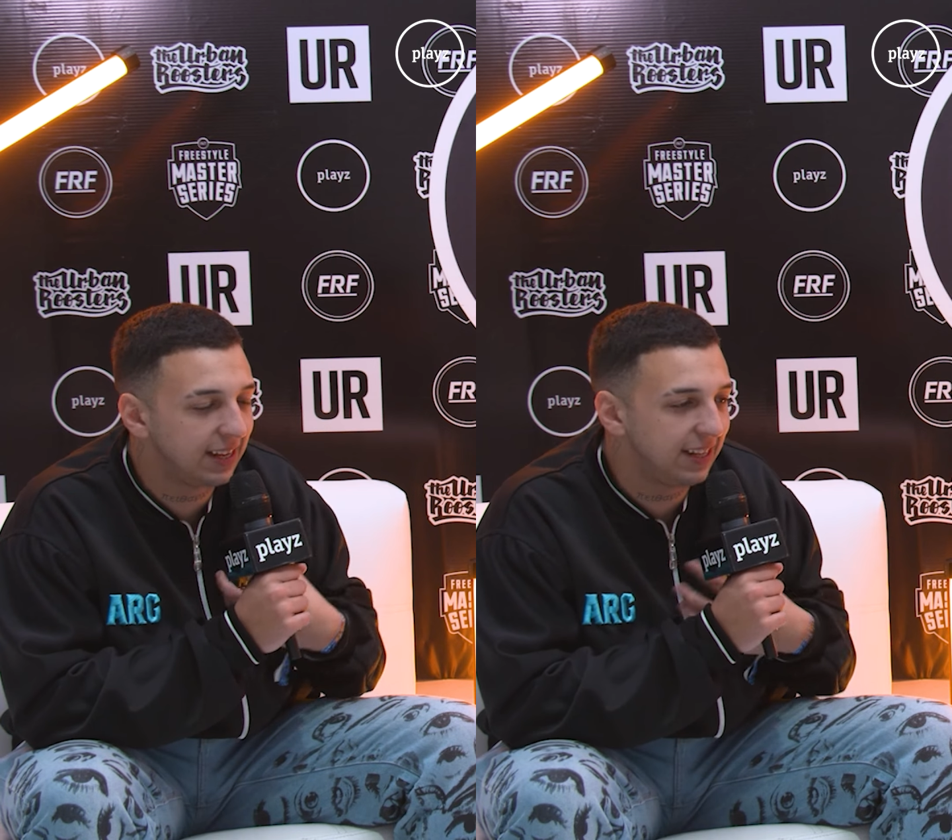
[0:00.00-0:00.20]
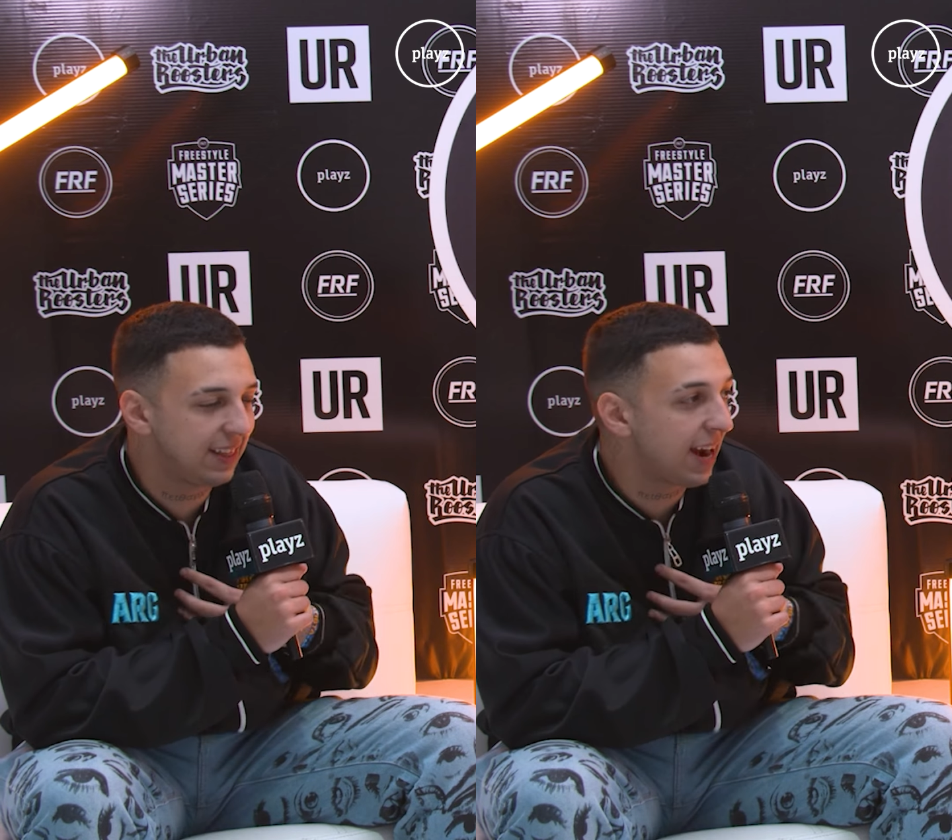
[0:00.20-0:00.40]

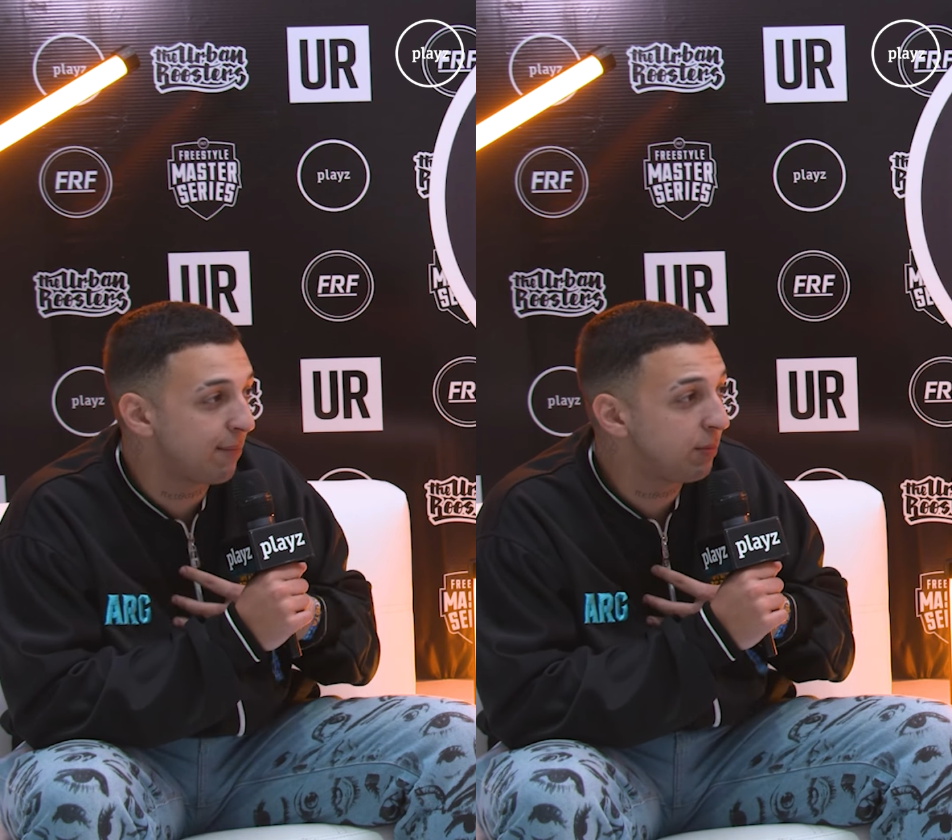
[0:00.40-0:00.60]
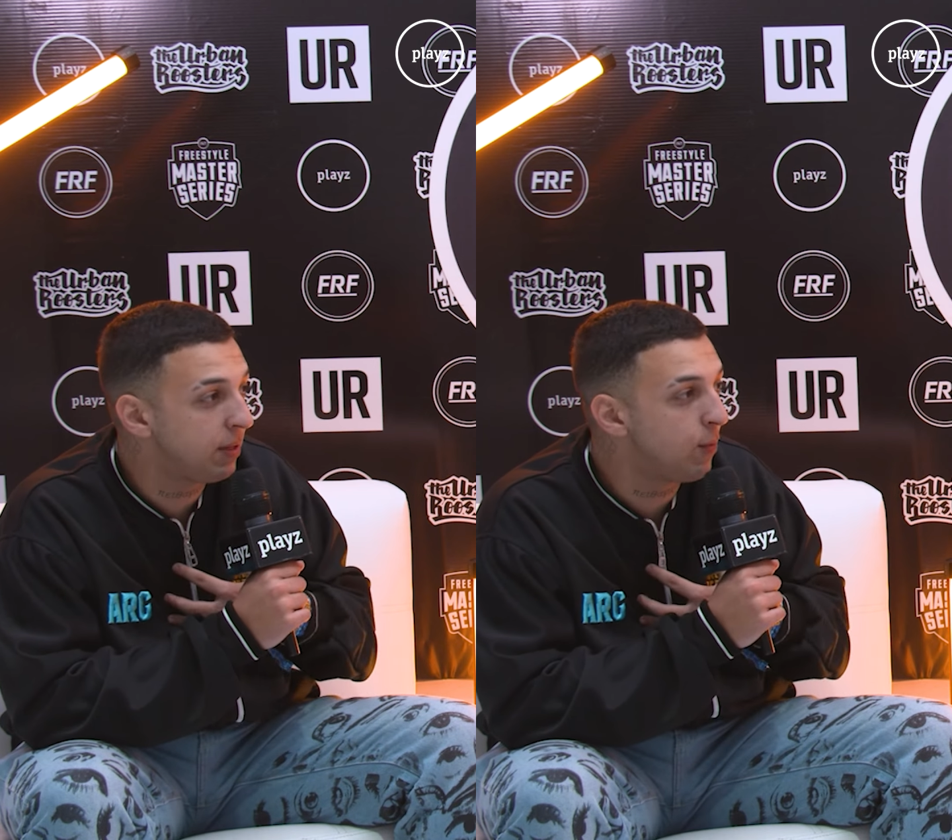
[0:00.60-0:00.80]
ni, dar a
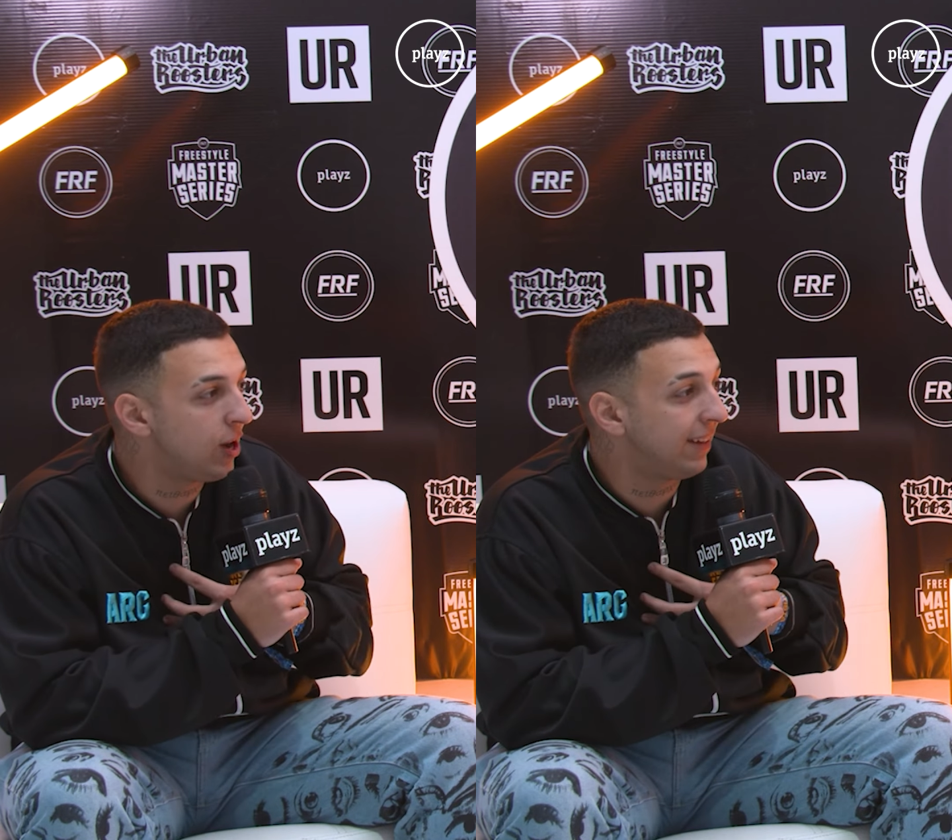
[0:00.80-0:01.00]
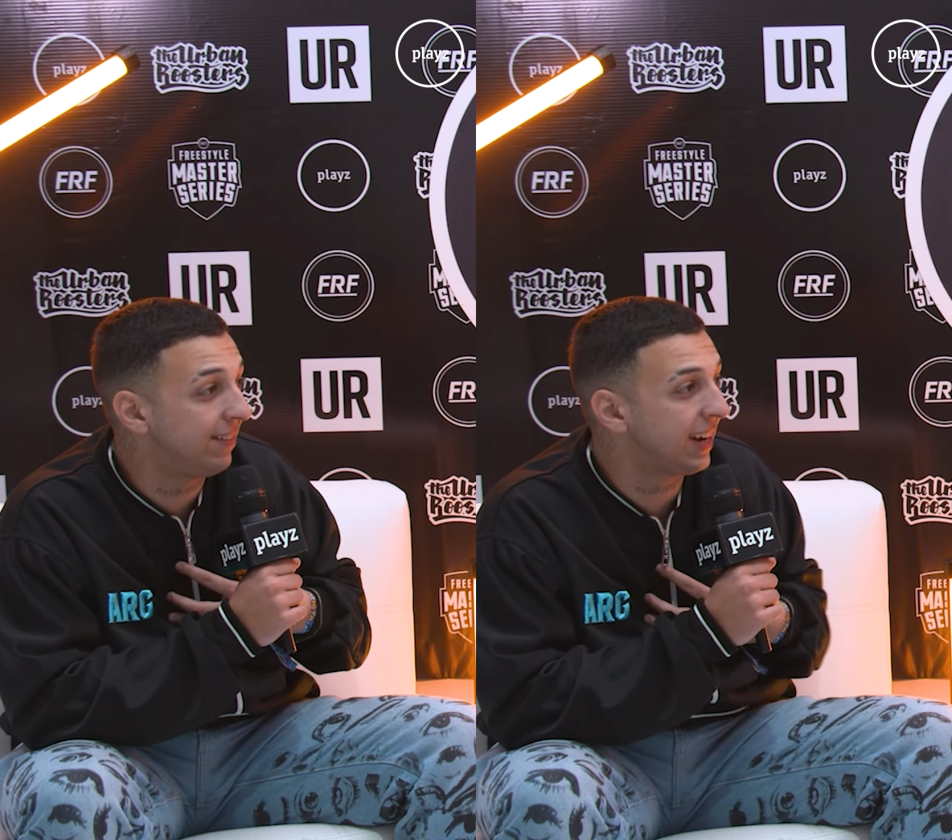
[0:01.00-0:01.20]
mí mismo
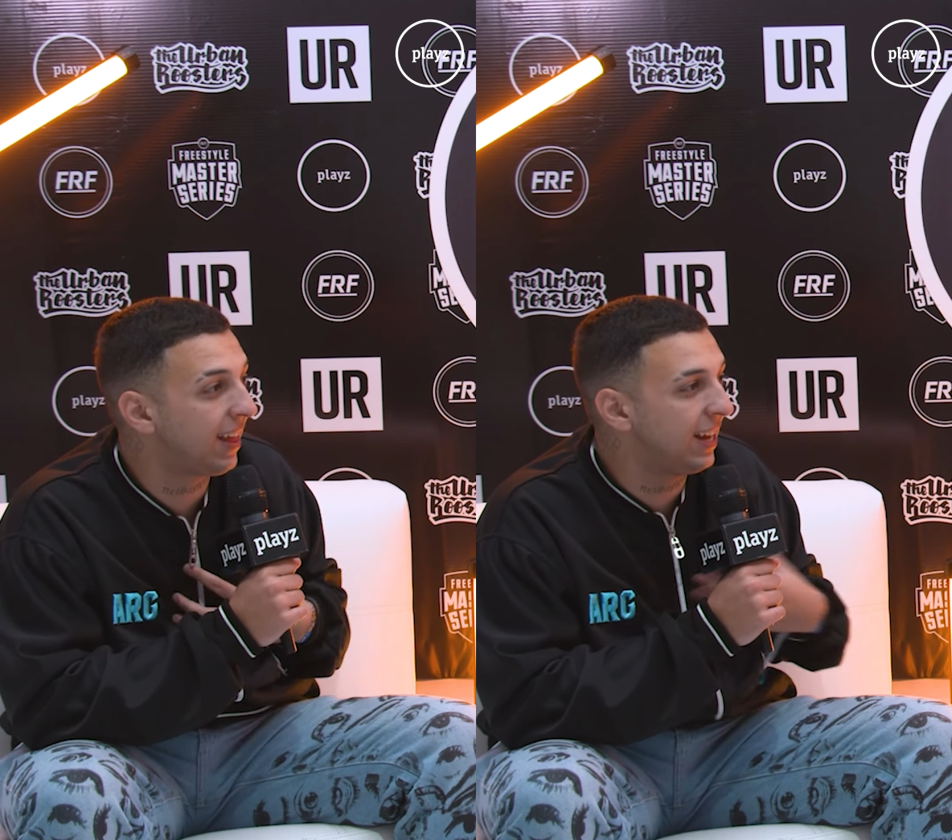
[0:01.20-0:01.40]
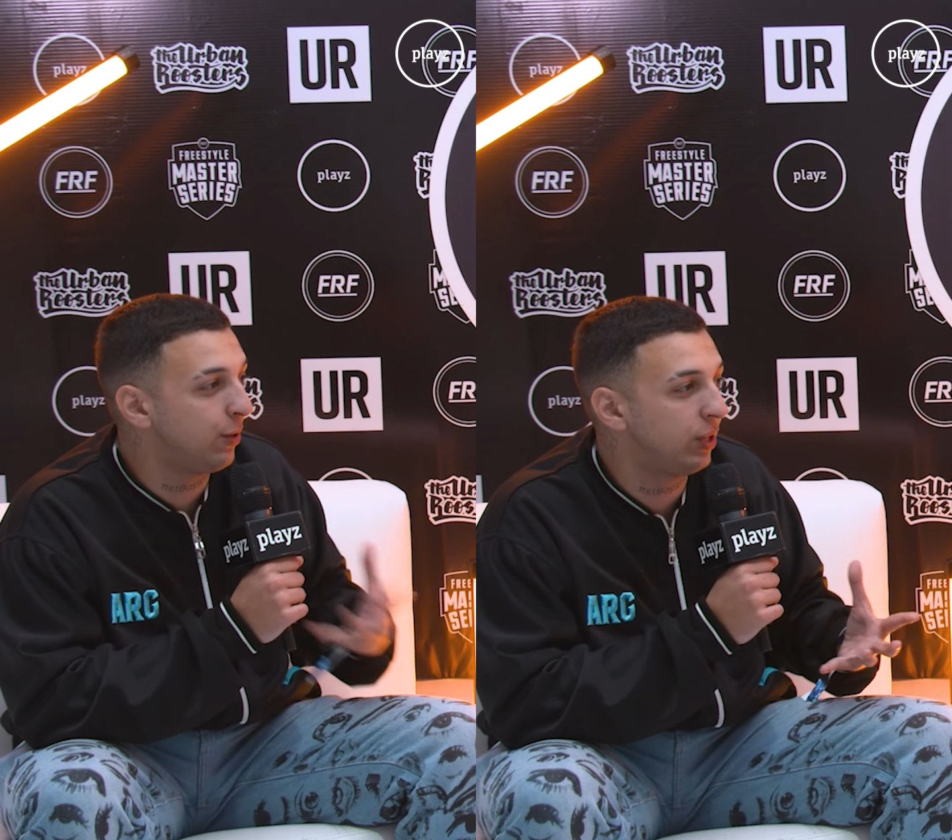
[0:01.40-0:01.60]
la
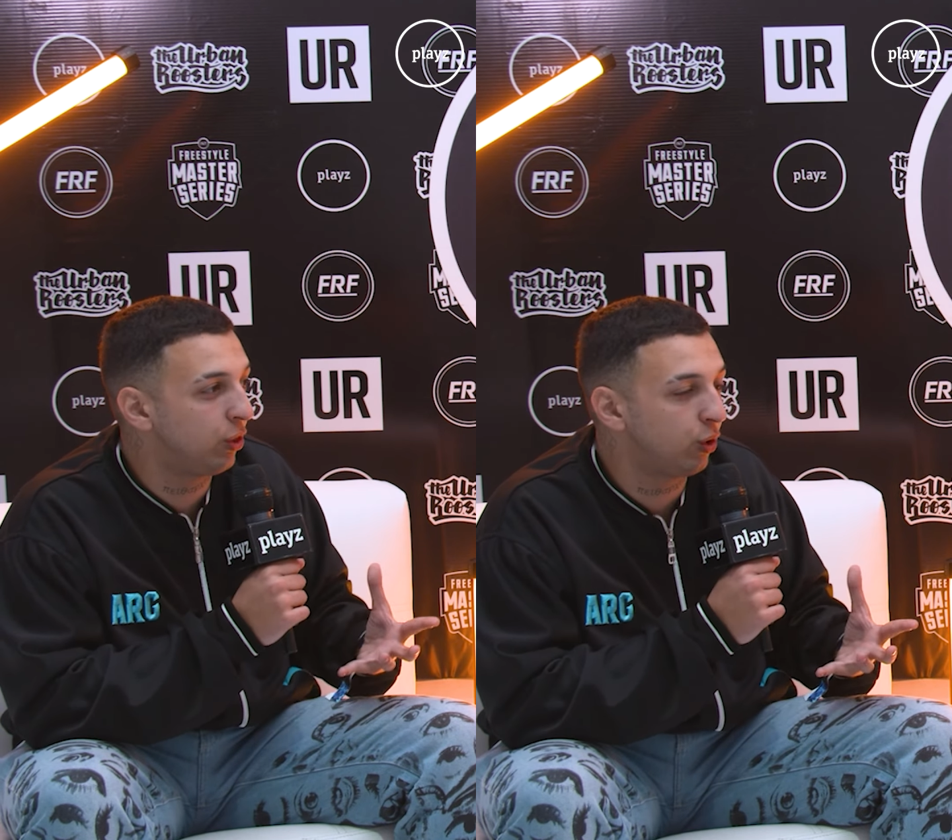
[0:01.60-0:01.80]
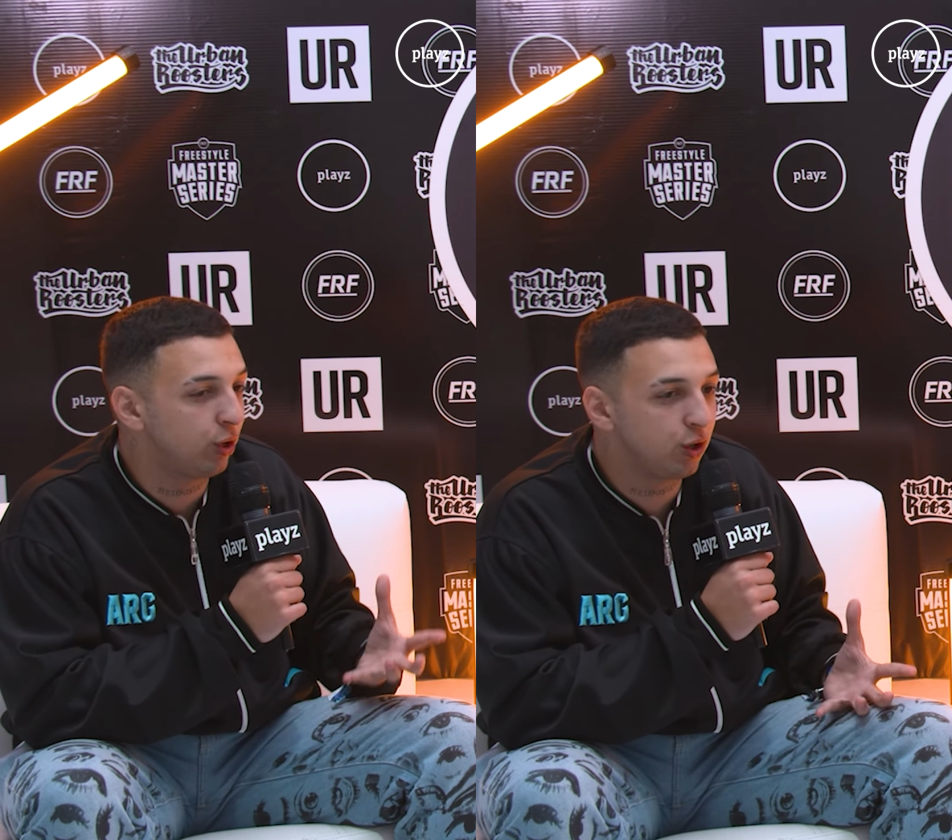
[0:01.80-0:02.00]
entrada al evento.